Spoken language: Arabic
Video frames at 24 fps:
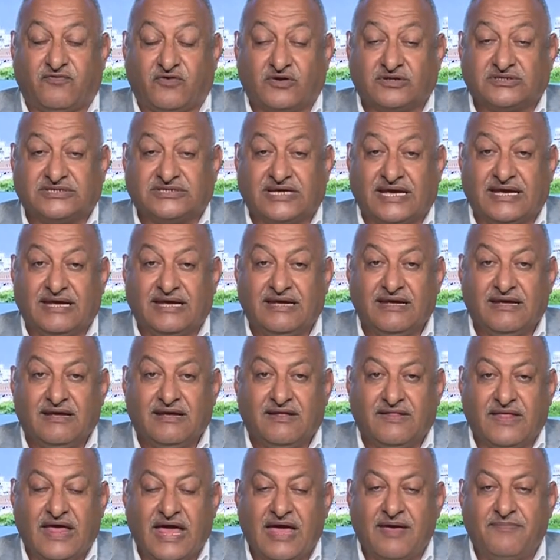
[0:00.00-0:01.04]
فرصة
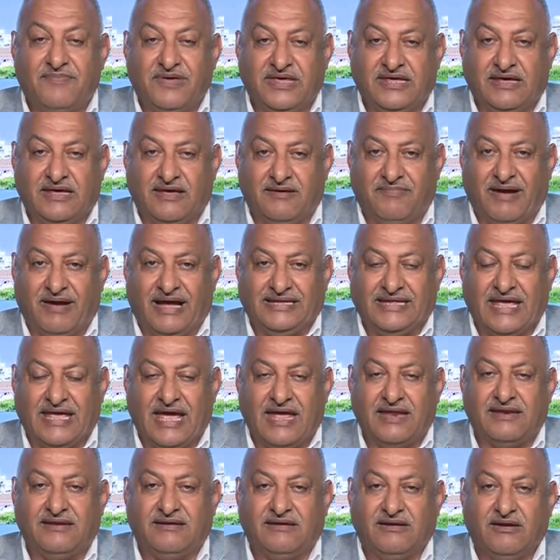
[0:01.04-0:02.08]
ذهبية بعد
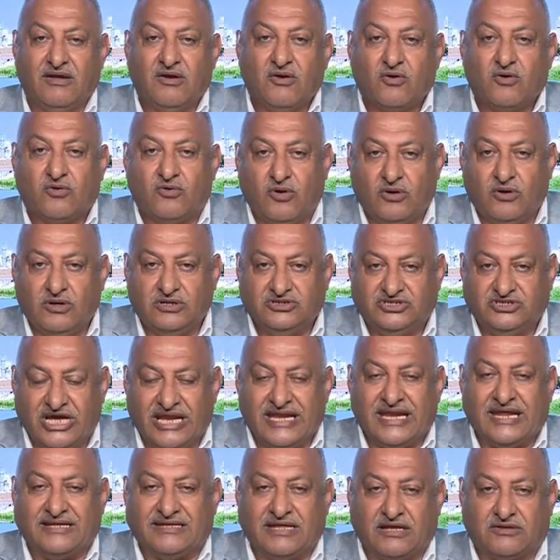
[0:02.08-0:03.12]
أن نعم.
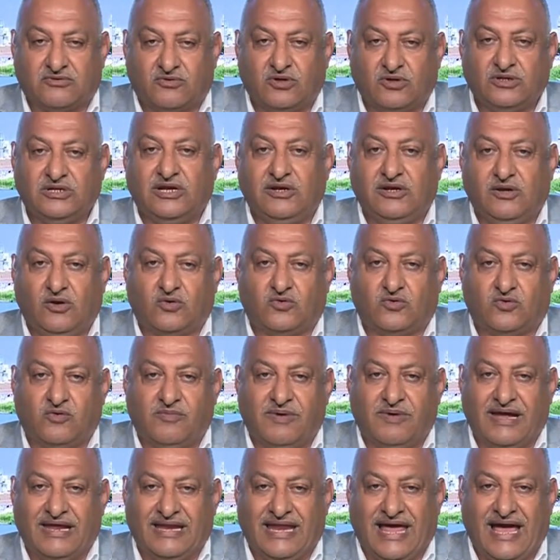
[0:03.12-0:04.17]
جندت كل
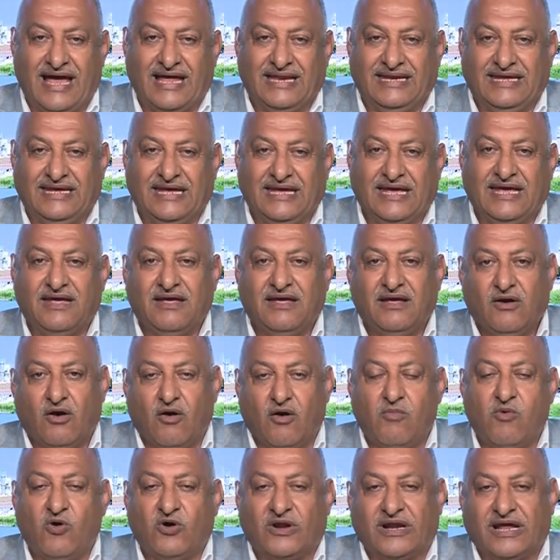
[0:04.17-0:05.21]
الحكومة الحالية
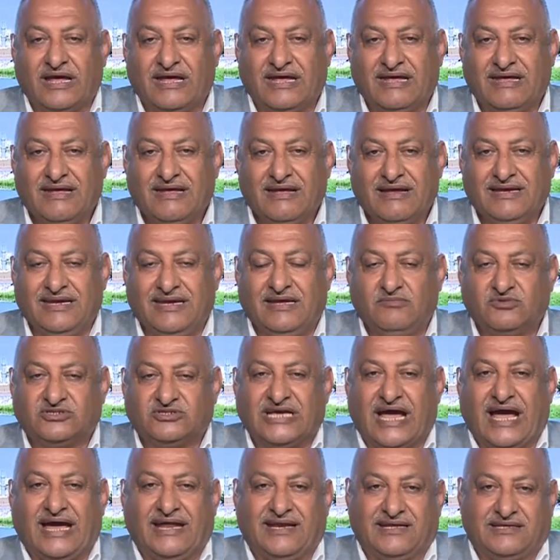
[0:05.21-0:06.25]
أمورها
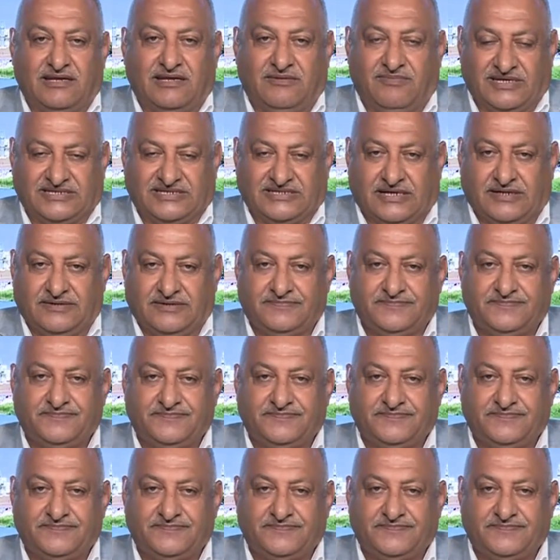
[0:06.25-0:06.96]
لمساعدة البصرة